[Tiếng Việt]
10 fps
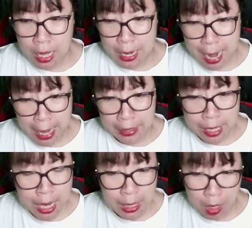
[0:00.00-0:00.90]
Đại
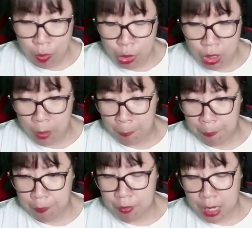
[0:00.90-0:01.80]
Thiên Long trường
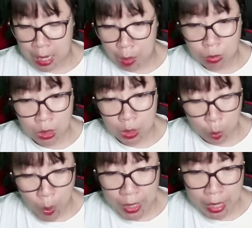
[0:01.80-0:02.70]
Long Tử
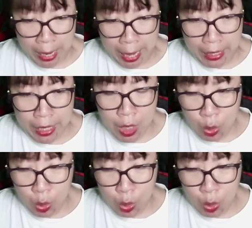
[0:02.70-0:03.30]
quay người lại,